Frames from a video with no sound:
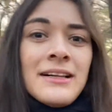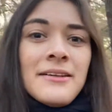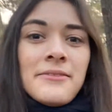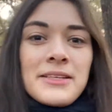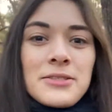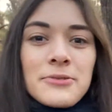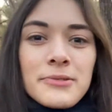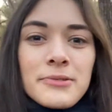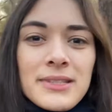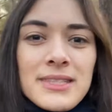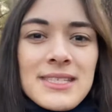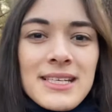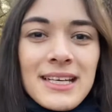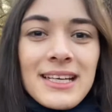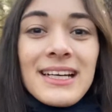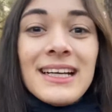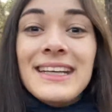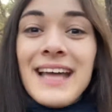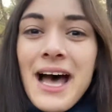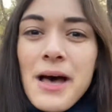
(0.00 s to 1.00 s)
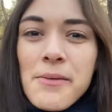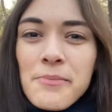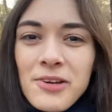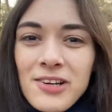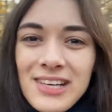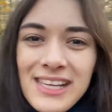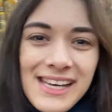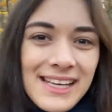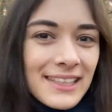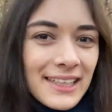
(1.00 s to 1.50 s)
was unsere Damen
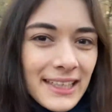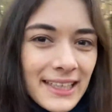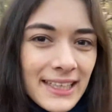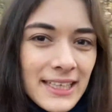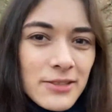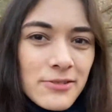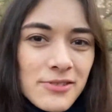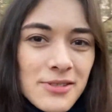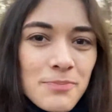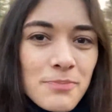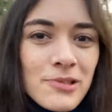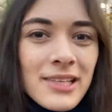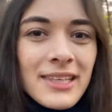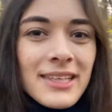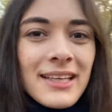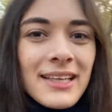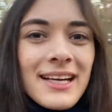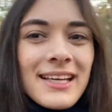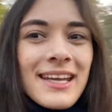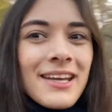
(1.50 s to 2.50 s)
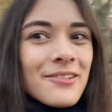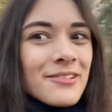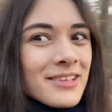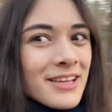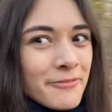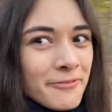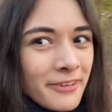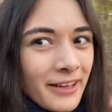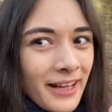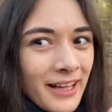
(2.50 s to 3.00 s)
und Herren Regierungspolitiker denn
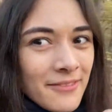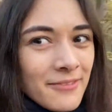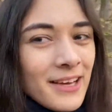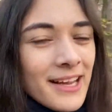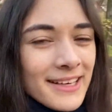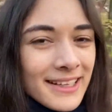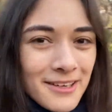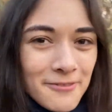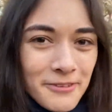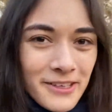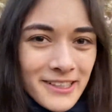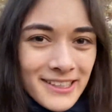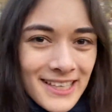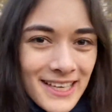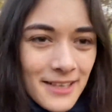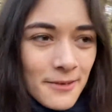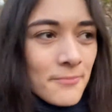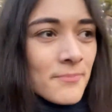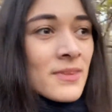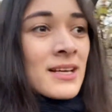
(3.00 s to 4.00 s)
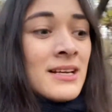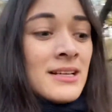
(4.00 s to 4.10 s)
unter Freiwilligkeit verstehen?